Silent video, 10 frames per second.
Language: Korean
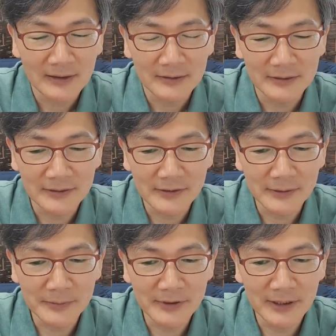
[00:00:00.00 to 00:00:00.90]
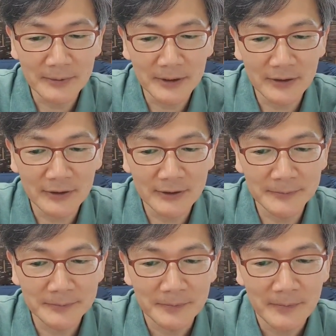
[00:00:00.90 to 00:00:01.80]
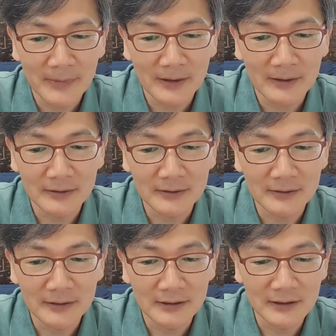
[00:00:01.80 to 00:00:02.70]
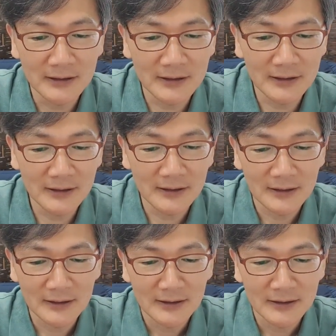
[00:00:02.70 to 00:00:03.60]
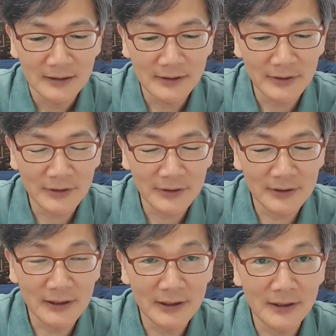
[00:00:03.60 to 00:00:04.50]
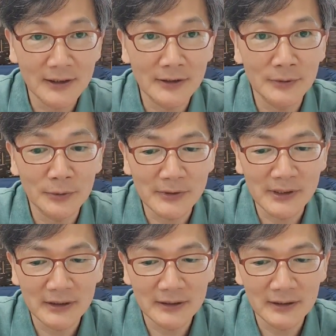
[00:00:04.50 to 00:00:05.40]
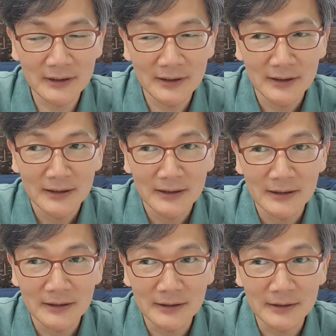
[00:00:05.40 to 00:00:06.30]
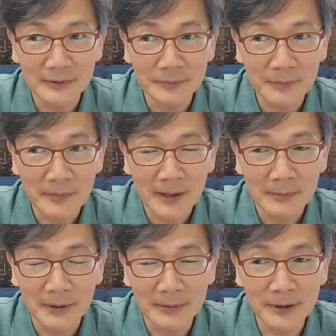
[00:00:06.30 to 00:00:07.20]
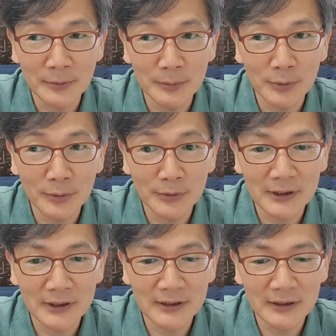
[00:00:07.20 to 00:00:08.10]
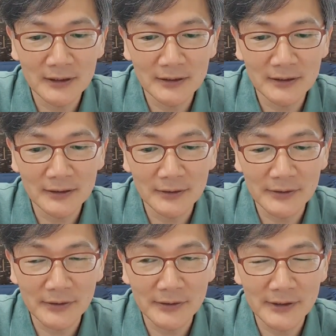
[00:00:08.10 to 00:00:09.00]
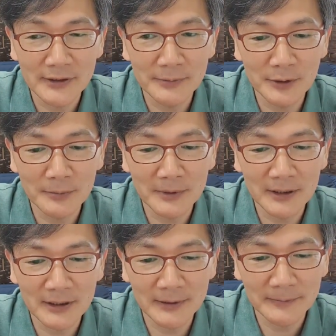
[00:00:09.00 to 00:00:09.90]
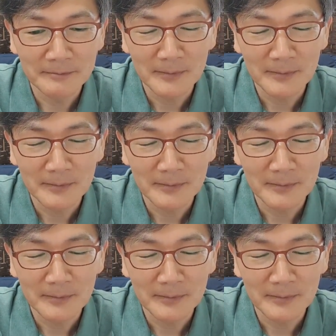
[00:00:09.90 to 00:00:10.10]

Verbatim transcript: 어, 지금 시대 배경은 어, 이, 이 성경을 읽게 되는 독자들은 어, 바벨론 포로기를 거쳐서 70년 만에